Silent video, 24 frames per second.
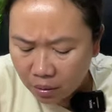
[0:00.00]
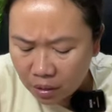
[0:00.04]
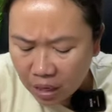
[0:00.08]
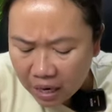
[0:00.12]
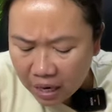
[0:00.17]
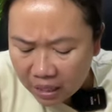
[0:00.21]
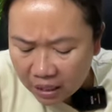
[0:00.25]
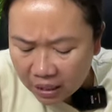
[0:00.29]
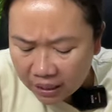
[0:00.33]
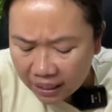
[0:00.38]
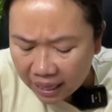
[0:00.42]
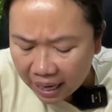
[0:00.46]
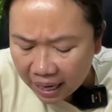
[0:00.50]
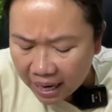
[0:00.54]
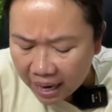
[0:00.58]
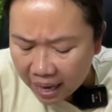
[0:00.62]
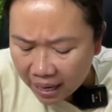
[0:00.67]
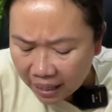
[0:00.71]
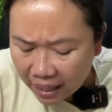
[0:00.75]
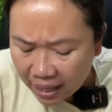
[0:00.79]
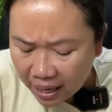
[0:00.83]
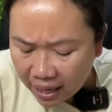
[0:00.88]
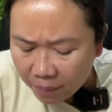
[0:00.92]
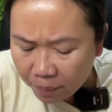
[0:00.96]
Jadi sekali
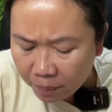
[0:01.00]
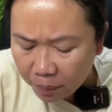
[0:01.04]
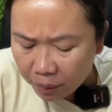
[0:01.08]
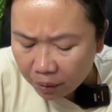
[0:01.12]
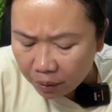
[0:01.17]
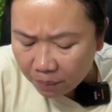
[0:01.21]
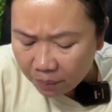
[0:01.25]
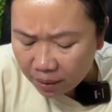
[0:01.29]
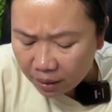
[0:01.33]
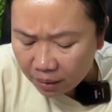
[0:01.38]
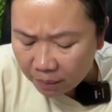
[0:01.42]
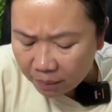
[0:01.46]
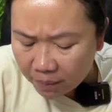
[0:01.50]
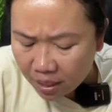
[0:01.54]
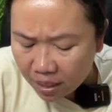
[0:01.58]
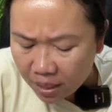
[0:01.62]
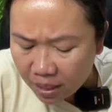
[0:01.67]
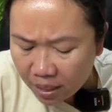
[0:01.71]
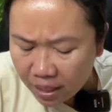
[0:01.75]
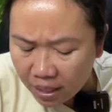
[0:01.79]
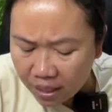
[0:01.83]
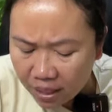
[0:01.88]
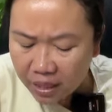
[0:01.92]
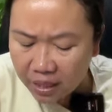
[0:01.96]
lagi ya buat teman-teman
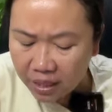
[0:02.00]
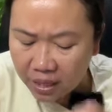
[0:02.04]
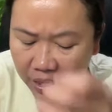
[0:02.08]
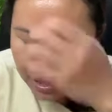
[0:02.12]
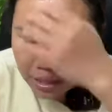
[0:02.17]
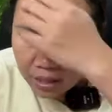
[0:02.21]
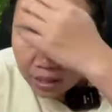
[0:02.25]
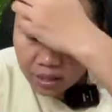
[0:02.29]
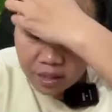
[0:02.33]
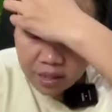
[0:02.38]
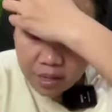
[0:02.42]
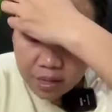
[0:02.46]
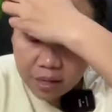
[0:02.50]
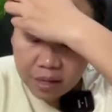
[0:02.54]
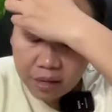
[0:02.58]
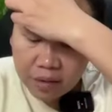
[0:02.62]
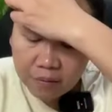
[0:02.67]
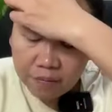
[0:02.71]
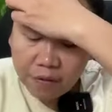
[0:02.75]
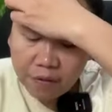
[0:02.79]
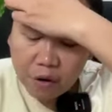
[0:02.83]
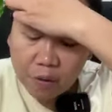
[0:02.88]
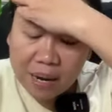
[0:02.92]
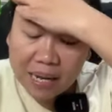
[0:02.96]
ini ini
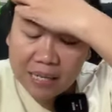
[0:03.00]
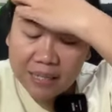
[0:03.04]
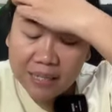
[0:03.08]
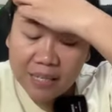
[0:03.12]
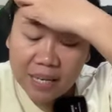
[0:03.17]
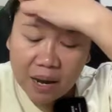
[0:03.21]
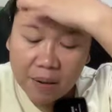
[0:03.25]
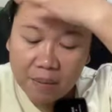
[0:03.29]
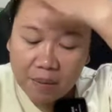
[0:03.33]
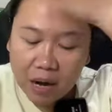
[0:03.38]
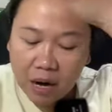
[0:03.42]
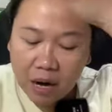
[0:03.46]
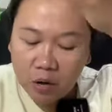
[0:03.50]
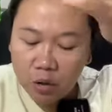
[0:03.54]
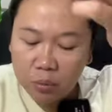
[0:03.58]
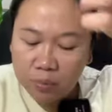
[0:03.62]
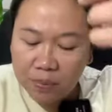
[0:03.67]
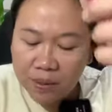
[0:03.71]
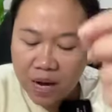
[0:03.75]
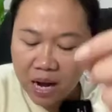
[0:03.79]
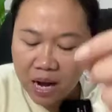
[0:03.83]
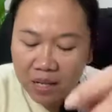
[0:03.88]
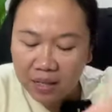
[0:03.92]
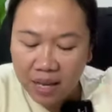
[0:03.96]
informasi yang harus
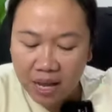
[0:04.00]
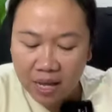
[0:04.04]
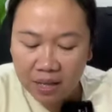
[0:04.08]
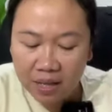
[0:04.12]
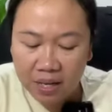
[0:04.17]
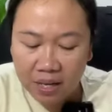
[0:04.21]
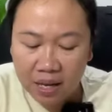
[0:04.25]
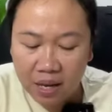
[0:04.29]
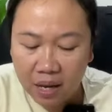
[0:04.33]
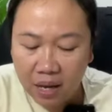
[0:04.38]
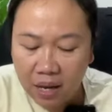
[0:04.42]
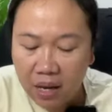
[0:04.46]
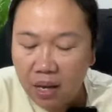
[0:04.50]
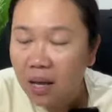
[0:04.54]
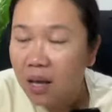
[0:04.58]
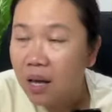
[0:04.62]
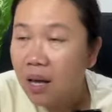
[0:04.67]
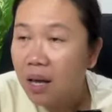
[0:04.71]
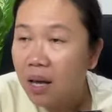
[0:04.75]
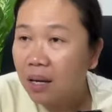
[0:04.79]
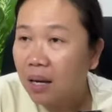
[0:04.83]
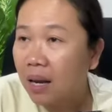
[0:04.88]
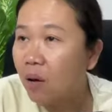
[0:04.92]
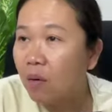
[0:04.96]
berhati-hati ya.
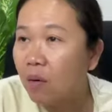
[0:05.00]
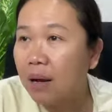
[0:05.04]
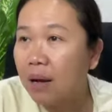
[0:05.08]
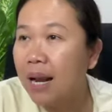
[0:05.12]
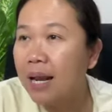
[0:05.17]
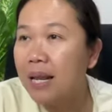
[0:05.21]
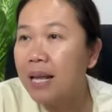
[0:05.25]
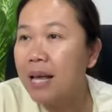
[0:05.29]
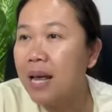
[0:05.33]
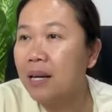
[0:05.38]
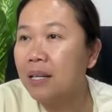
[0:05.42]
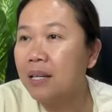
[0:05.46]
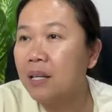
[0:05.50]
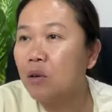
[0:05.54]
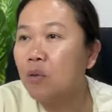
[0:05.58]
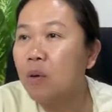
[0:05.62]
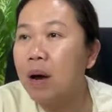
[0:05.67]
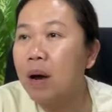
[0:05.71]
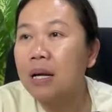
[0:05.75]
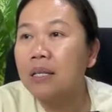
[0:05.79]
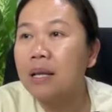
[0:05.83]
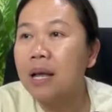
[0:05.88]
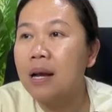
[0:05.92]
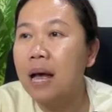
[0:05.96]
Kalau kalian di
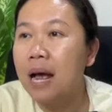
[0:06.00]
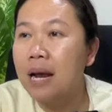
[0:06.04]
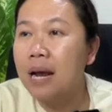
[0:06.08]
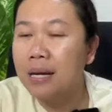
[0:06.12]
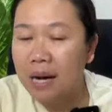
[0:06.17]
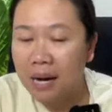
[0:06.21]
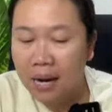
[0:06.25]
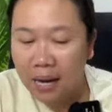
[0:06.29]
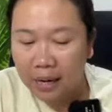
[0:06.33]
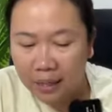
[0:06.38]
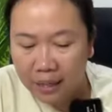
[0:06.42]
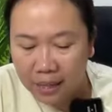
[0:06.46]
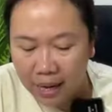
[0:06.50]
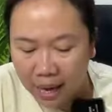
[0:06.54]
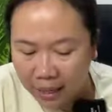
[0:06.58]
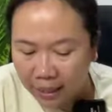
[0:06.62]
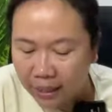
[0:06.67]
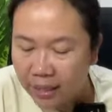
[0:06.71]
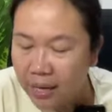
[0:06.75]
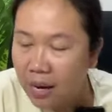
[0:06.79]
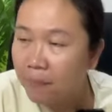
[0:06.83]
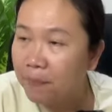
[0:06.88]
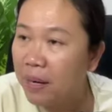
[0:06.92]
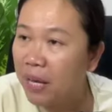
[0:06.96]
luar sana ada
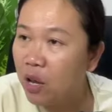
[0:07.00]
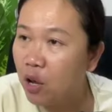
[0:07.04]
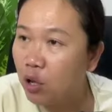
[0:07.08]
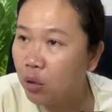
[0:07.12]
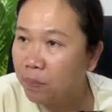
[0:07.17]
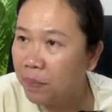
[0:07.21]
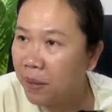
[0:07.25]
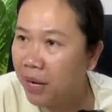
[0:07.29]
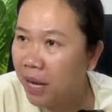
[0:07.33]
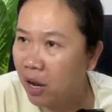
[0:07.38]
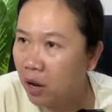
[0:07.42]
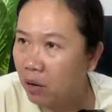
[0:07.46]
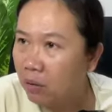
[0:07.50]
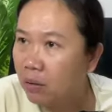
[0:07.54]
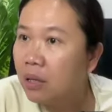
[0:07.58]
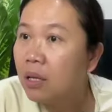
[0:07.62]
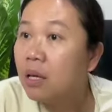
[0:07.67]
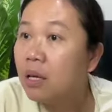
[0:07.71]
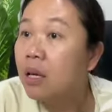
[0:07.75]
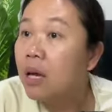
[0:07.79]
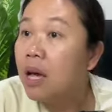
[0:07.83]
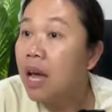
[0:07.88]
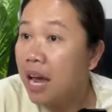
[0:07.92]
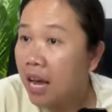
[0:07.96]
laki-laki yang meleot-meleot,
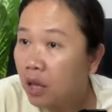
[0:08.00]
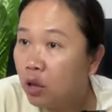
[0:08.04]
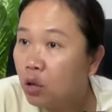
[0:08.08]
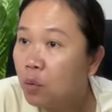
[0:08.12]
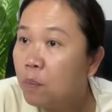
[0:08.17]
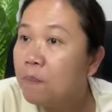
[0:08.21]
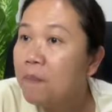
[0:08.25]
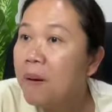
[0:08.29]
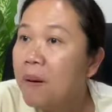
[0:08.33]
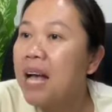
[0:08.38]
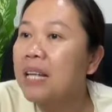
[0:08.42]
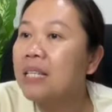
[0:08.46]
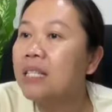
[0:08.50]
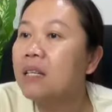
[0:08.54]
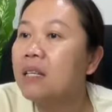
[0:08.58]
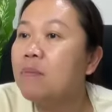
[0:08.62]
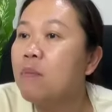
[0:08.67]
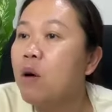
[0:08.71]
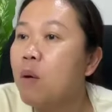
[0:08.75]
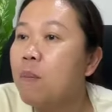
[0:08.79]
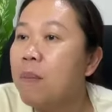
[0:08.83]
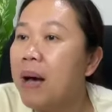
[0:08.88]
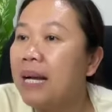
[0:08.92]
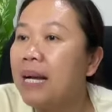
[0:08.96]
itu pasti
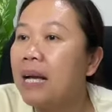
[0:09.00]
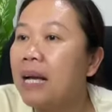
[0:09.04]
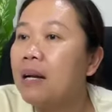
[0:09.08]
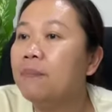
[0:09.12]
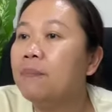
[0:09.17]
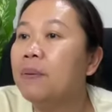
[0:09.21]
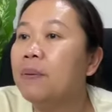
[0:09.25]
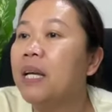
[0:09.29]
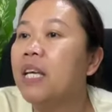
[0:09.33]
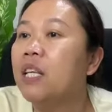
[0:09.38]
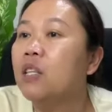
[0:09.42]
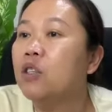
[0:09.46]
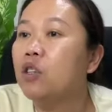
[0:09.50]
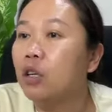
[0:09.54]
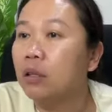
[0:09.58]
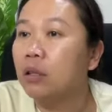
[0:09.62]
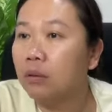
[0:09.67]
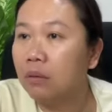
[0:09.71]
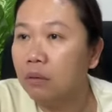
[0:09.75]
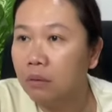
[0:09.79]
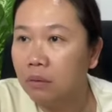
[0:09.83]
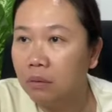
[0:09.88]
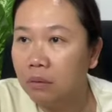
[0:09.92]
mau makan bekicot.